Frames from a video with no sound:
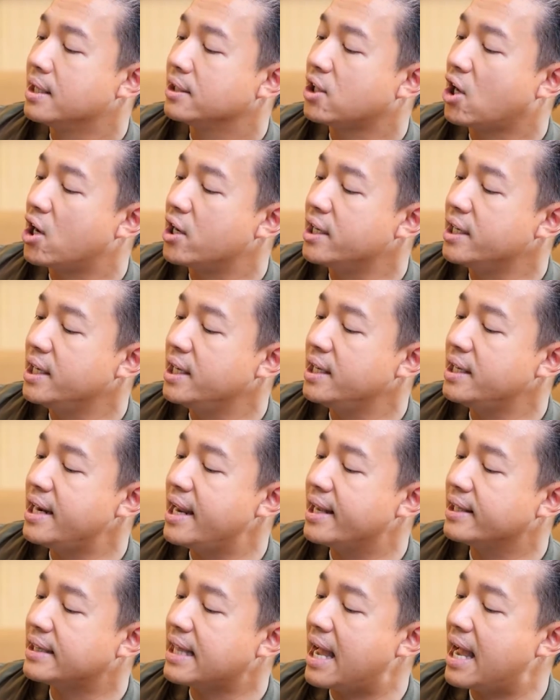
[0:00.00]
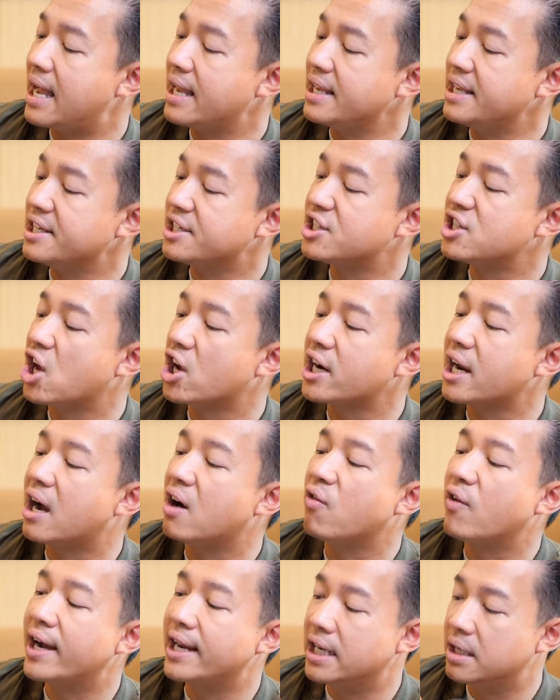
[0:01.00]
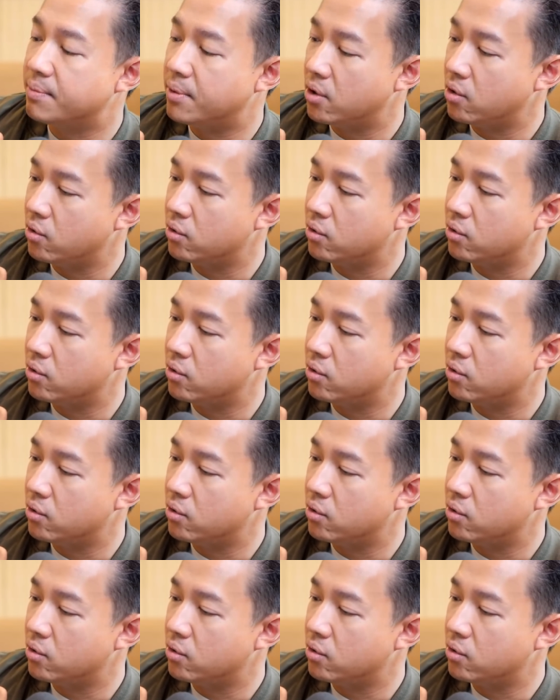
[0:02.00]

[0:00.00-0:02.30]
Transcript: ตอนนี้ data is not available